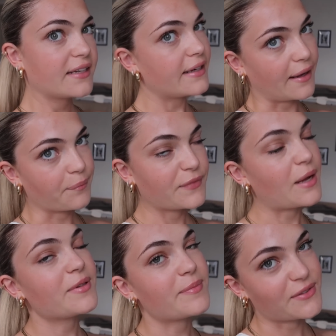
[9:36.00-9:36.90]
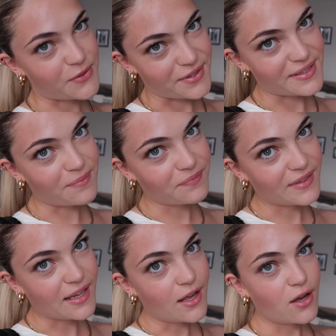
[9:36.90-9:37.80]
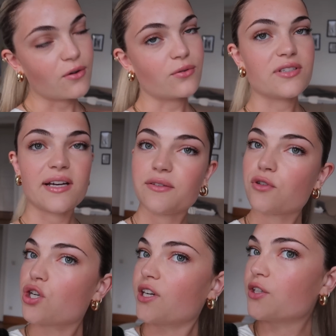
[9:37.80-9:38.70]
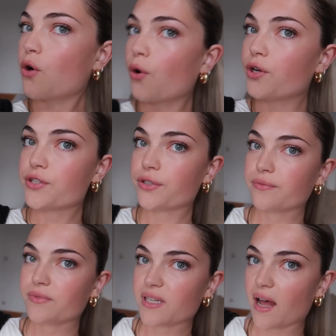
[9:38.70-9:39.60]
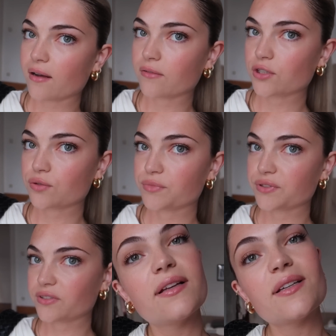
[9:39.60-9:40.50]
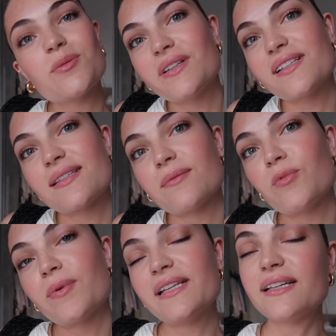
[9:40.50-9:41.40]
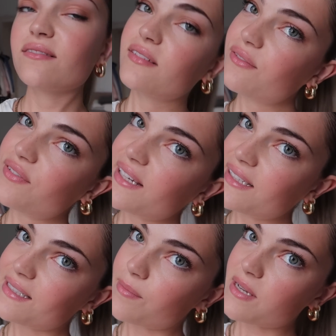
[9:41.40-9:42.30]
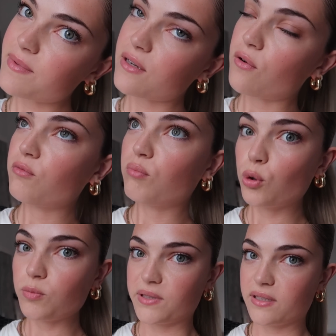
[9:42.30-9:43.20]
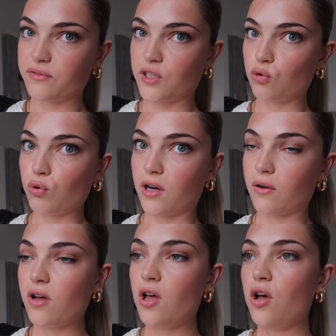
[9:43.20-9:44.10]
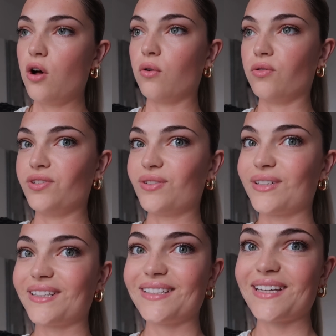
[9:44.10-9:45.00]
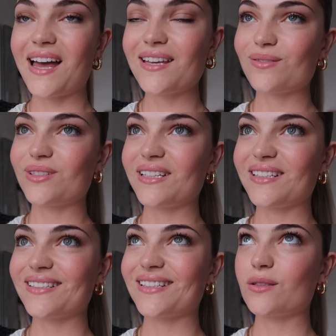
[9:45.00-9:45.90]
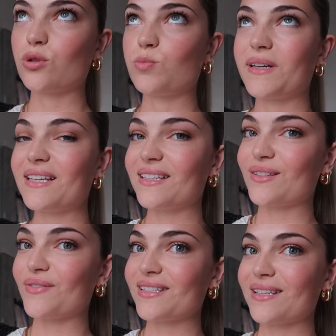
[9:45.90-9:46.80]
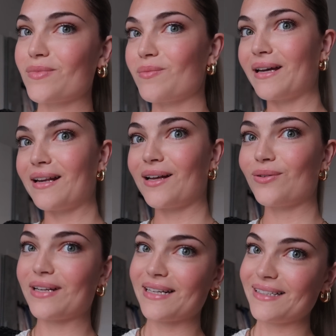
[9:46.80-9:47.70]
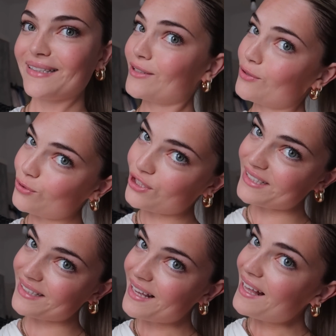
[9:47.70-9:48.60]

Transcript: naja, aber ich mag es trotzdem. Und da ich wahrscheinlich heute die Haare waschen muss. Ich bin die ganze Zeit am überlegen, weil ich am Samstag auf dem Boot bin, auf der Donau. Und es wird richtig heiß und ich denke die ganze Zeit, springe ich ins Wasser mit meinen Haaren oder nicht? Dusche ich?